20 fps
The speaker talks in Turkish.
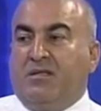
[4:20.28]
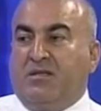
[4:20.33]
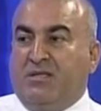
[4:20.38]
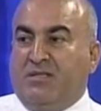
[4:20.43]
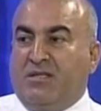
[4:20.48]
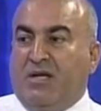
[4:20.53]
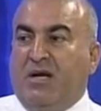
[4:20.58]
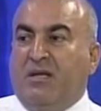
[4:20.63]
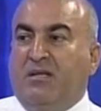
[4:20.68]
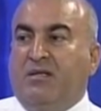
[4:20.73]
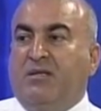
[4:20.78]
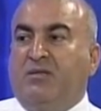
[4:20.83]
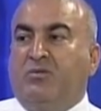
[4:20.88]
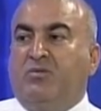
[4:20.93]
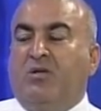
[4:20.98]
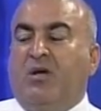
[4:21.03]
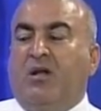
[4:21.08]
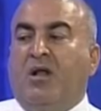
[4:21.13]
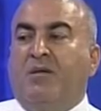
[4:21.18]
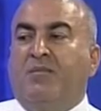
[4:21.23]
dizaynı
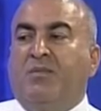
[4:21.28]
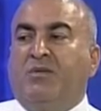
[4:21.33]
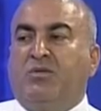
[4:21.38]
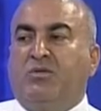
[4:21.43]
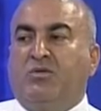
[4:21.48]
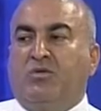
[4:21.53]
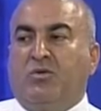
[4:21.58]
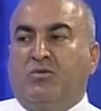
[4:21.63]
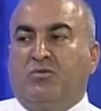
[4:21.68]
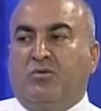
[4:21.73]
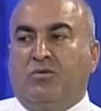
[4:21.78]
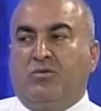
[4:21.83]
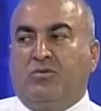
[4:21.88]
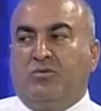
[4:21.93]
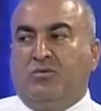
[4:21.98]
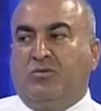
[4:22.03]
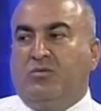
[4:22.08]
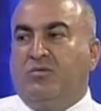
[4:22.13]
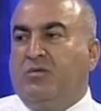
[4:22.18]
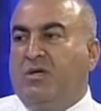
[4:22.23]
düzenlenmesi söz
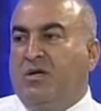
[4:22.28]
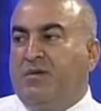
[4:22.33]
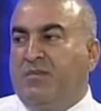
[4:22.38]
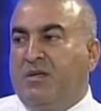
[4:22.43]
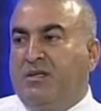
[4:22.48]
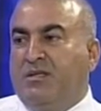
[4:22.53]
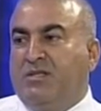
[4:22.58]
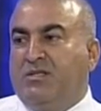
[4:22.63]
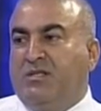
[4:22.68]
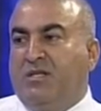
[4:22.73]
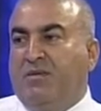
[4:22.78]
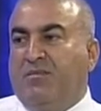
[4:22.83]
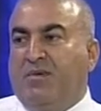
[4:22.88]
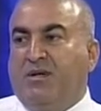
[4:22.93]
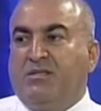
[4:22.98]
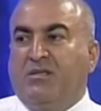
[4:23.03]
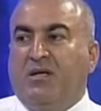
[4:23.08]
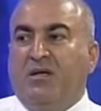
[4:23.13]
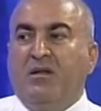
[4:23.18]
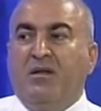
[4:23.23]
konusu. Deyim yerinde sil
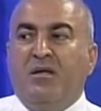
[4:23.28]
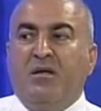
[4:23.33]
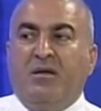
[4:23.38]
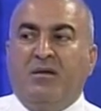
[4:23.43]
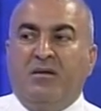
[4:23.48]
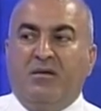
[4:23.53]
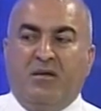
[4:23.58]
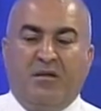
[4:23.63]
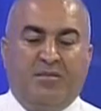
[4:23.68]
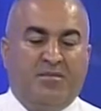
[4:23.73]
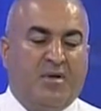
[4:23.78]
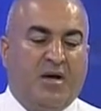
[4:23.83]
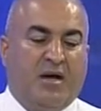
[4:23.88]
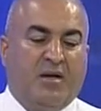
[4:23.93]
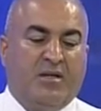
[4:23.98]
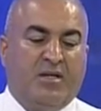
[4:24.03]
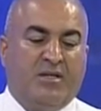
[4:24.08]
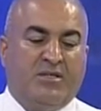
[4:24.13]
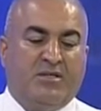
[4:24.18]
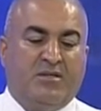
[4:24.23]
baştan yeni bir
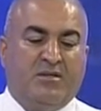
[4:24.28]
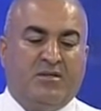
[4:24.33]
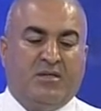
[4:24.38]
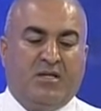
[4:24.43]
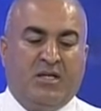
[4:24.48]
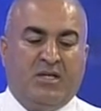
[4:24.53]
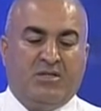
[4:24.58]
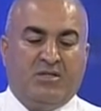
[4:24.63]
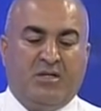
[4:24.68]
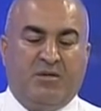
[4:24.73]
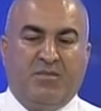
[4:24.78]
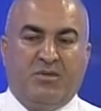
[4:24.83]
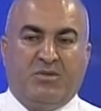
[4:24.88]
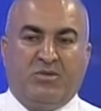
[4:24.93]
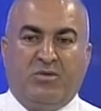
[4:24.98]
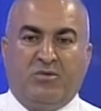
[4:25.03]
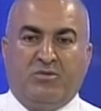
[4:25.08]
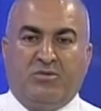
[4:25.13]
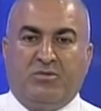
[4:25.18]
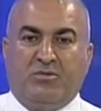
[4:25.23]
anlayışın geliştirilmesi
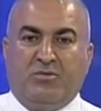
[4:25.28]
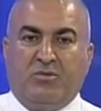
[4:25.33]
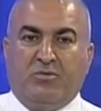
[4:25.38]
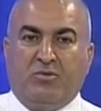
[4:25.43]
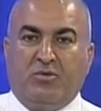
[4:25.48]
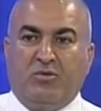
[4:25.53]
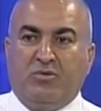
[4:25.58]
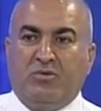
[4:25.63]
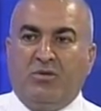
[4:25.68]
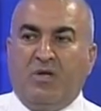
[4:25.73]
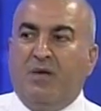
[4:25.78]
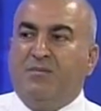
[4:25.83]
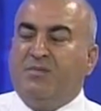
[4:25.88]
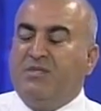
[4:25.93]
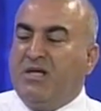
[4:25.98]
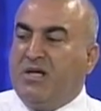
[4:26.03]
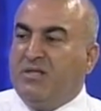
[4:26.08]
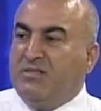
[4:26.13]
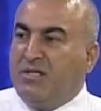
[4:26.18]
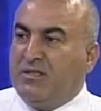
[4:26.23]
söz, söz konusu. Hem
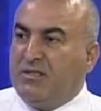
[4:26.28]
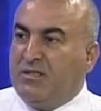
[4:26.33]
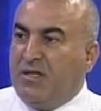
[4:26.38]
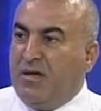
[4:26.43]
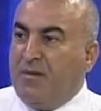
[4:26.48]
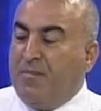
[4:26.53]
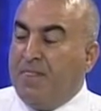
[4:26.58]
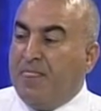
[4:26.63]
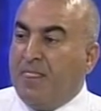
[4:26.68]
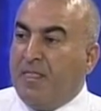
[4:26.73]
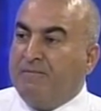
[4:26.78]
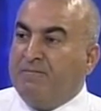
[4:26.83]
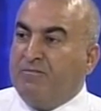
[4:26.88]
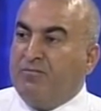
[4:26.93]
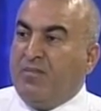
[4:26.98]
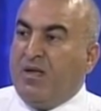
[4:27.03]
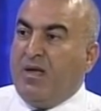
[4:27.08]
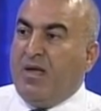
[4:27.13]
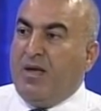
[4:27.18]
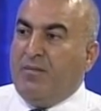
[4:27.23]
siyasette
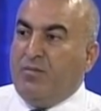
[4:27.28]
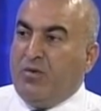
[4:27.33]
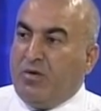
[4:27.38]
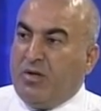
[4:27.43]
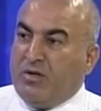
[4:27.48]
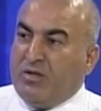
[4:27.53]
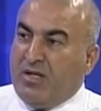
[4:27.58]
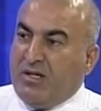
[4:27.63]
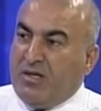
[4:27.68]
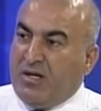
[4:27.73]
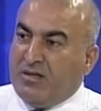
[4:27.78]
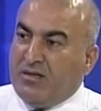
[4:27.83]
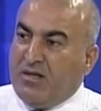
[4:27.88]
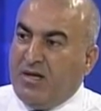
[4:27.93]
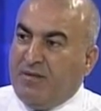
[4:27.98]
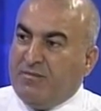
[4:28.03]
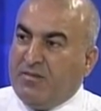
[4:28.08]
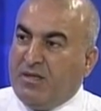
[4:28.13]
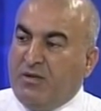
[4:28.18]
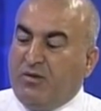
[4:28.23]
hem
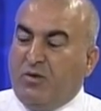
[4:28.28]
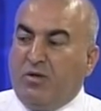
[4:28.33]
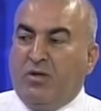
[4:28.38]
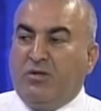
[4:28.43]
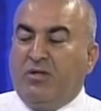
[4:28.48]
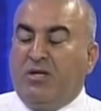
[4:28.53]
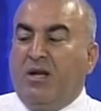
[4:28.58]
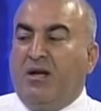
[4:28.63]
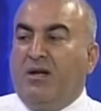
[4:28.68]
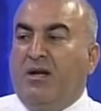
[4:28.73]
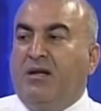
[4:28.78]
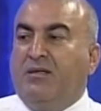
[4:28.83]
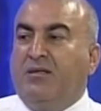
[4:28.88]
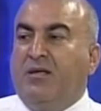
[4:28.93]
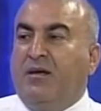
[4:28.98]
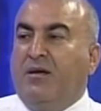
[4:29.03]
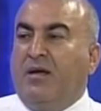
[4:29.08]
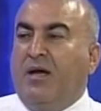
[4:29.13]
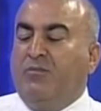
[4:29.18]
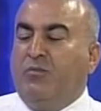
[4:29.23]
yönetenlerde hem de
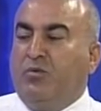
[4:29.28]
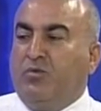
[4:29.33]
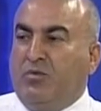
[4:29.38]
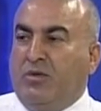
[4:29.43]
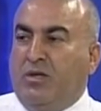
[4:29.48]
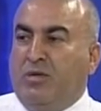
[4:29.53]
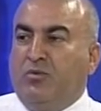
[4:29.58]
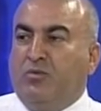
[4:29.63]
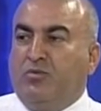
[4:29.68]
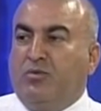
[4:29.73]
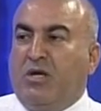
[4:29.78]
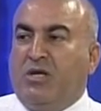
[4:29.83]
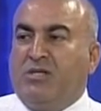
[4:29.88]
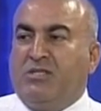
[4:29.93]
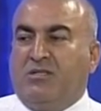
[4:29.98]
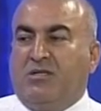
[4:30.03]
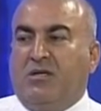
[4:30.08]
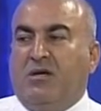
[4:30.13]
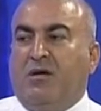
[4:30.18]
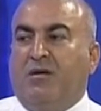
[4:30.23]
yönetilenlerde hem yani
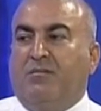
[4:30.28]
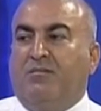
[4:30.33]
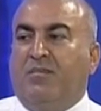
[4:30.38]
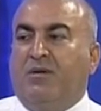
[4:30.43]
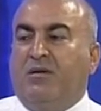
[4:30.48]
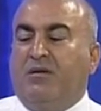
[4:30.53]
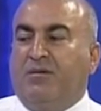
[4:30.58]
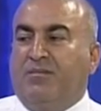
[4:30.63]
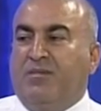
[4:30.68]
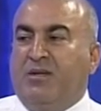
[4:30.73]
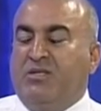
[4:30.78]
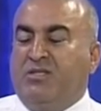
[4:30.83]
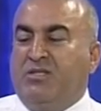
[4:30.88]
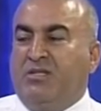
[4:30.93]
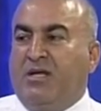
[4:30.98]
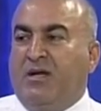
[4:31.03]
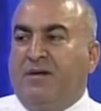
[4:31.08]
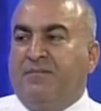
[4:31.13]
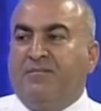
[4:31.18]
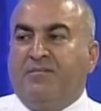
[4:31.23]
yurttaş yurttaşlık
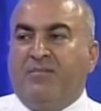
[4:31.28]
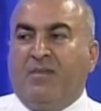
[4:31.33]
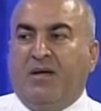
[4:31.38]
bilinci de